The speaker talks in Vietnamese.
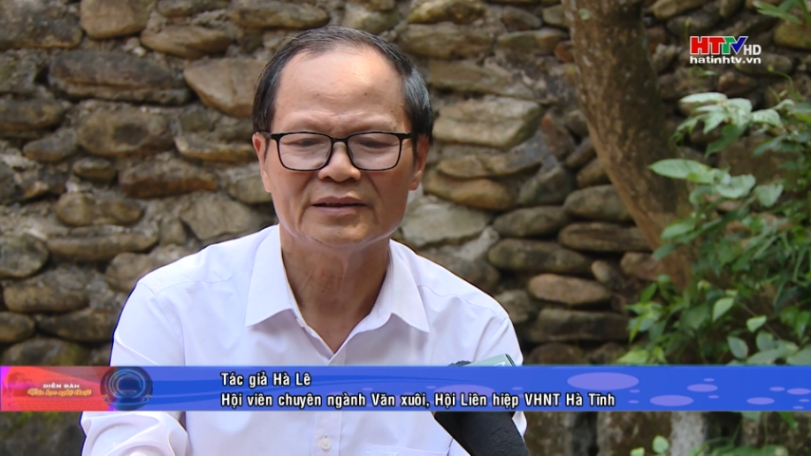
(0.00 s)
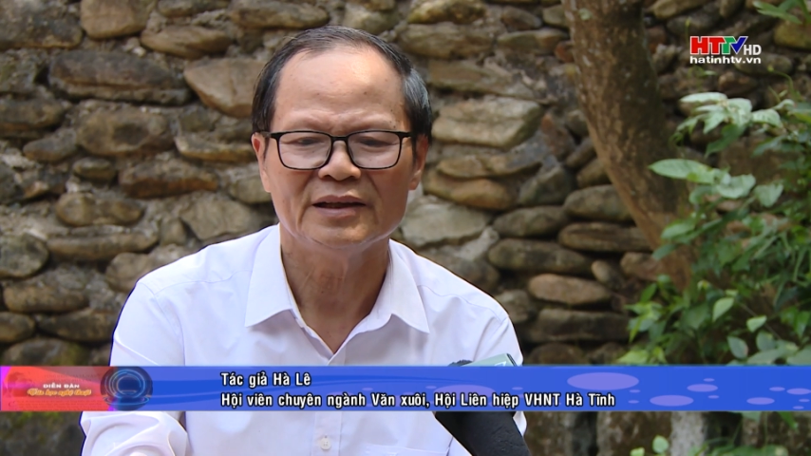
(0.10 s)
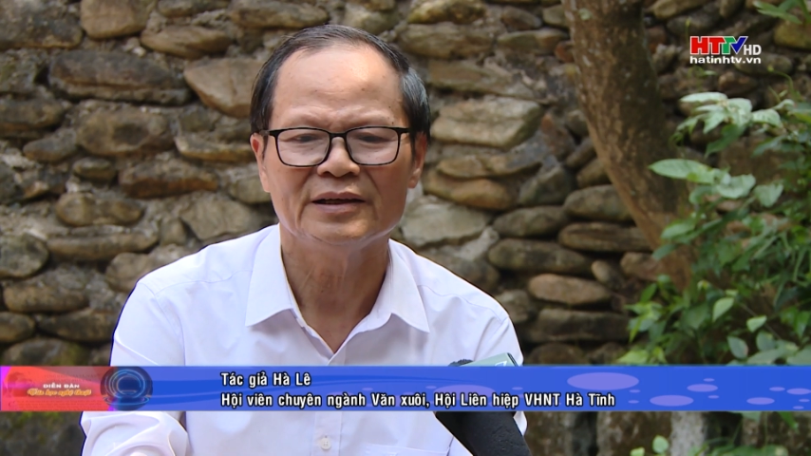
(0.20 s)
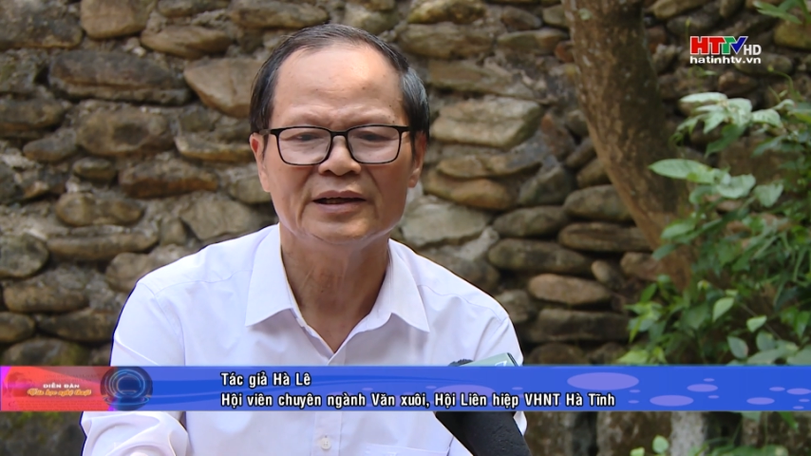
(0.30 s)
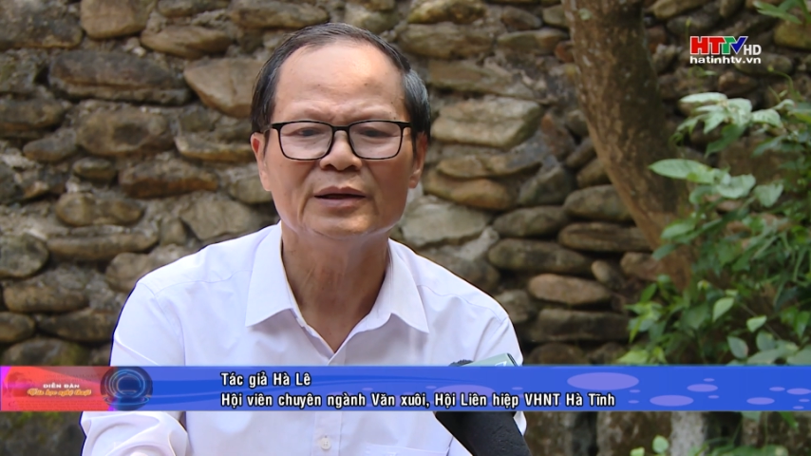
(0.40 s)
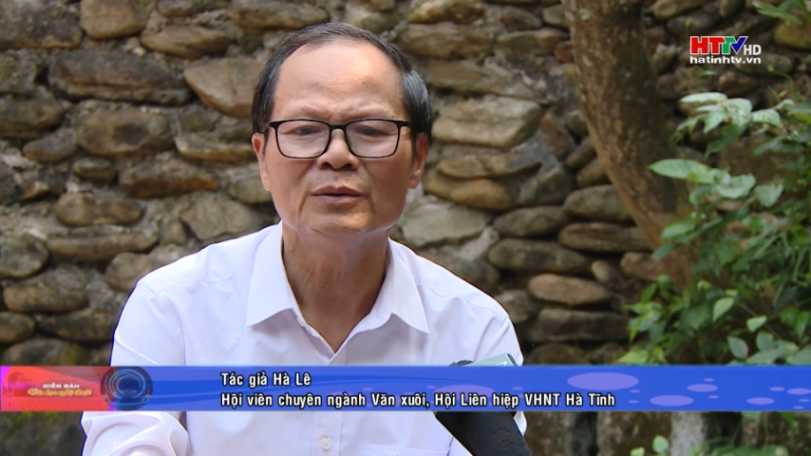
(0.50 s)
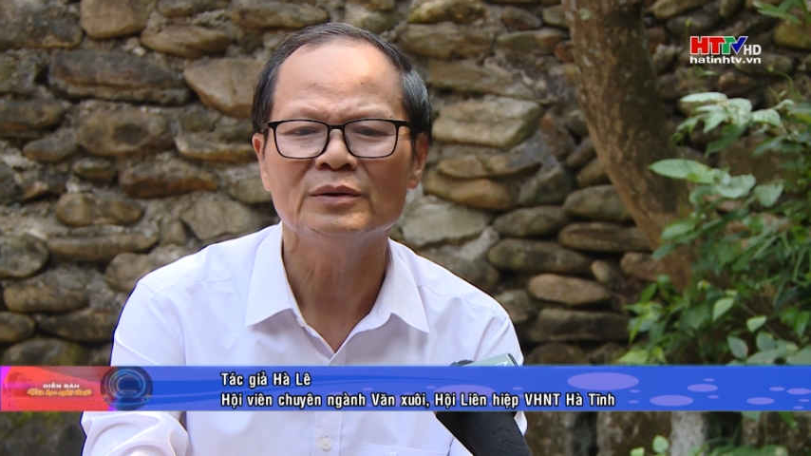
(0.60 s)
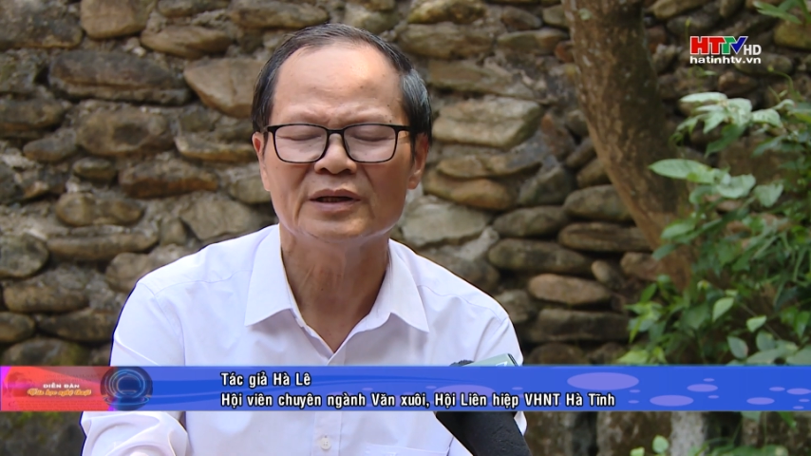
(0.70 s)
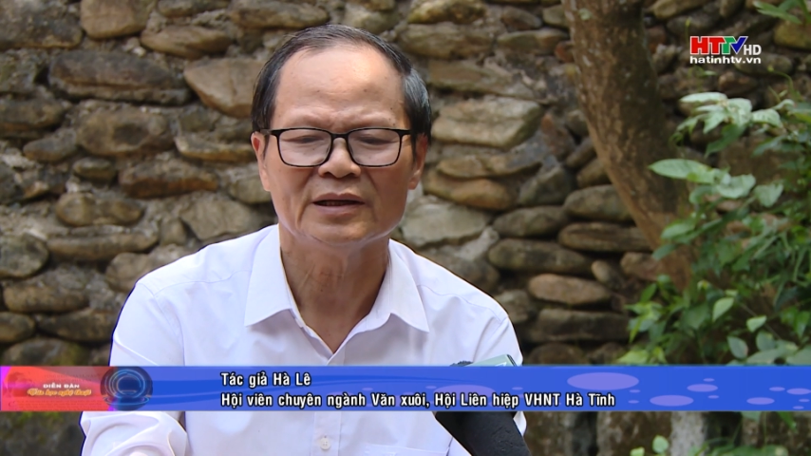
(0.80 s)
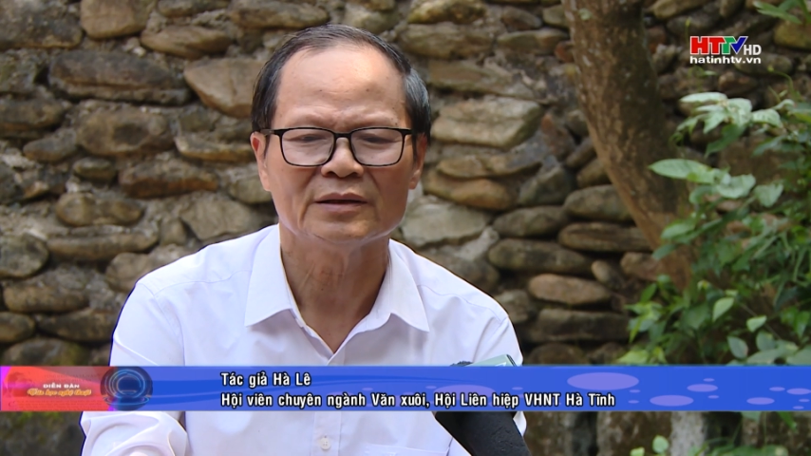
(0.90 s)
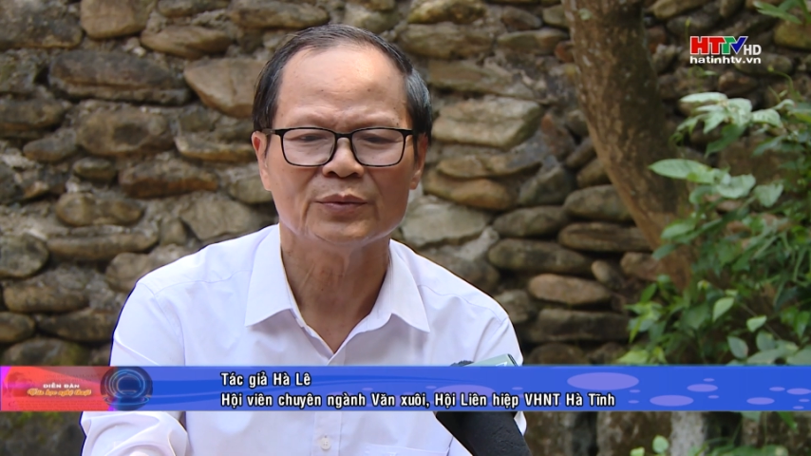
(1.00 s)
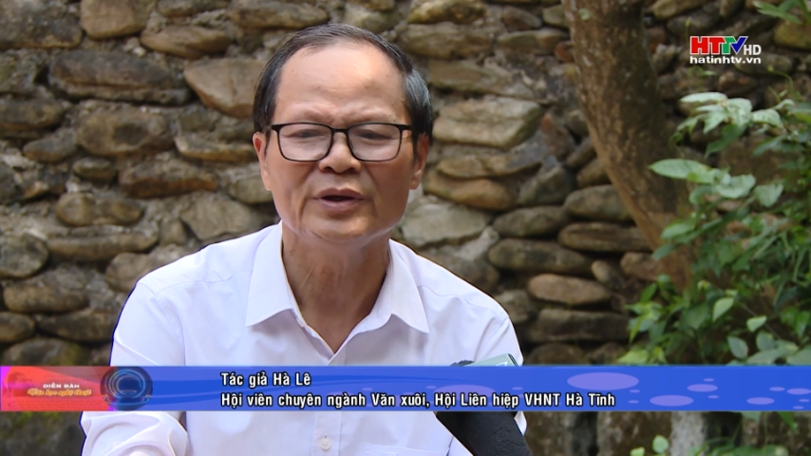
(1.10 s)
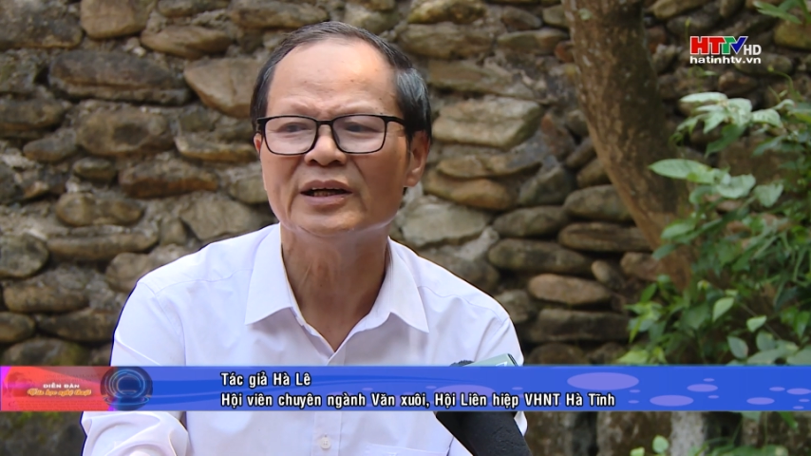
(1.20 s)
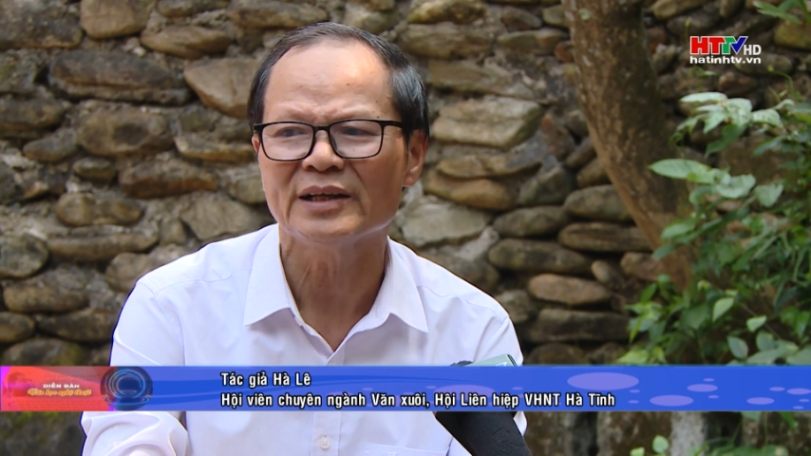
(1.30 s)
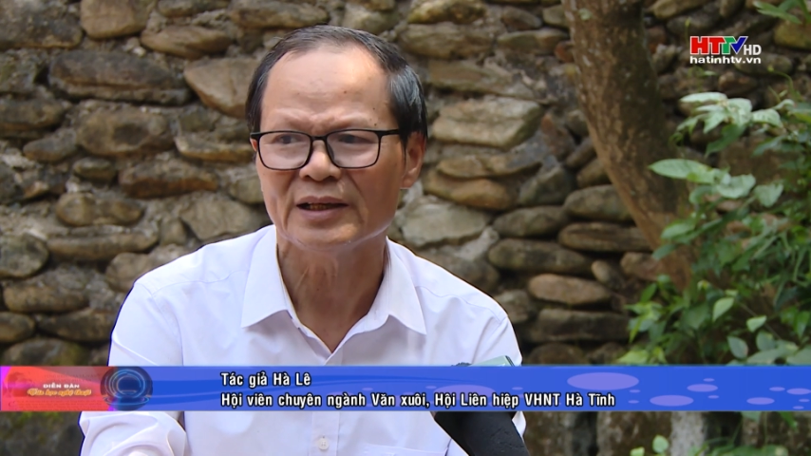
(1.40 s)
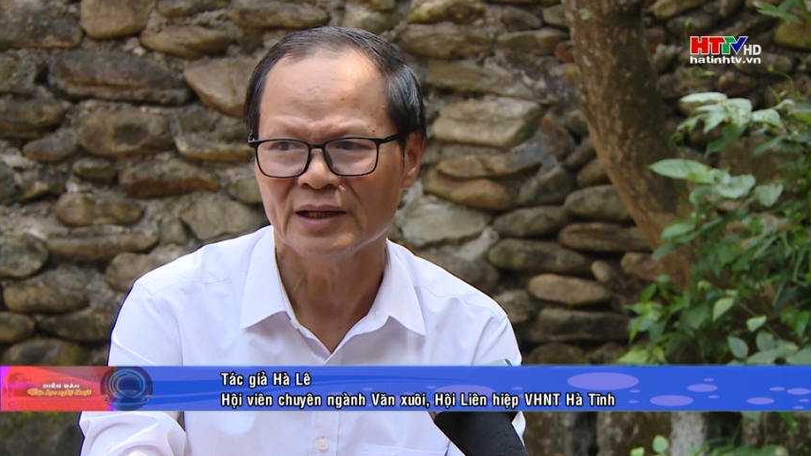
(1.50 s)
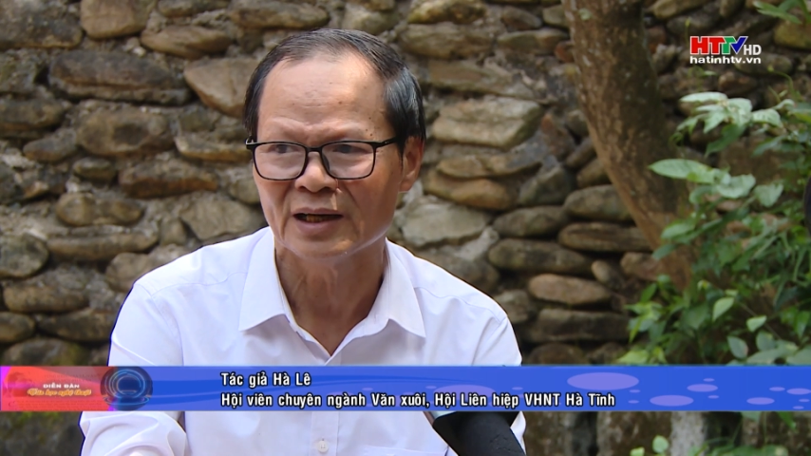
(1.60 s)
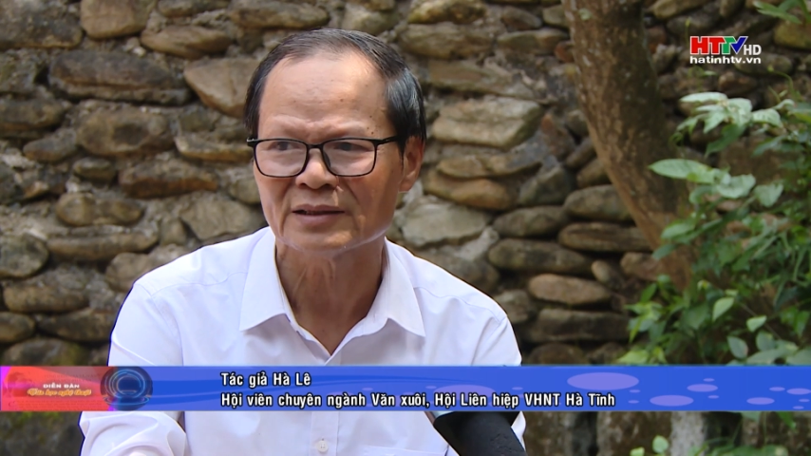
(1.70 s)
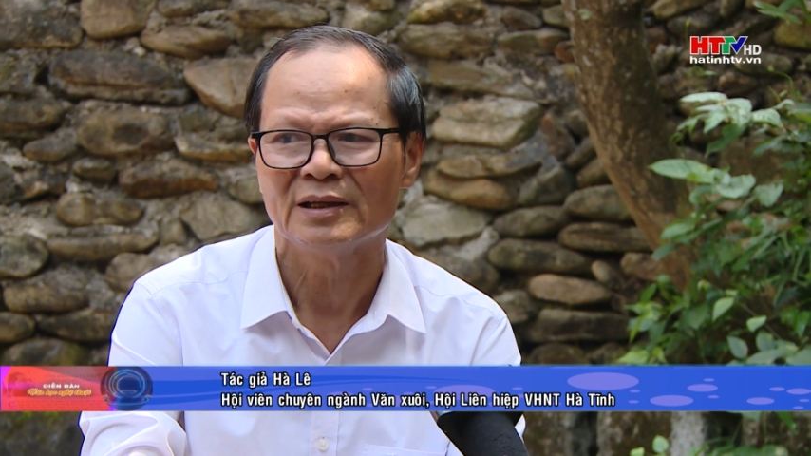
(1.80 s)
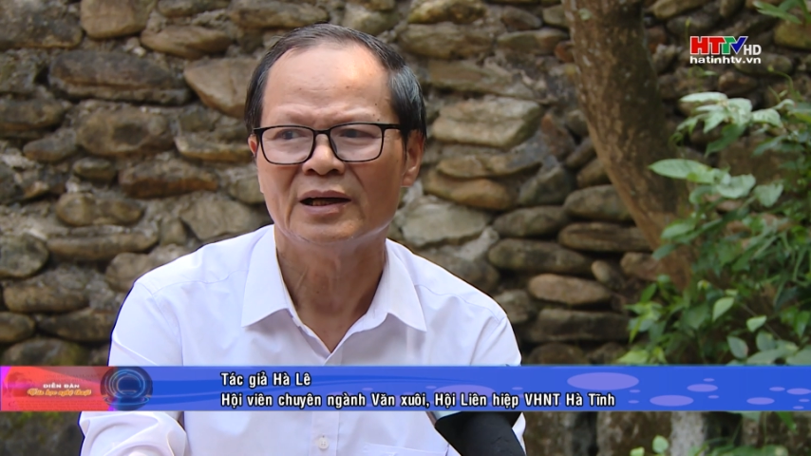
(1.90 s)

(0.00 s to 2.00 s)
tình yêu quê hương đất nước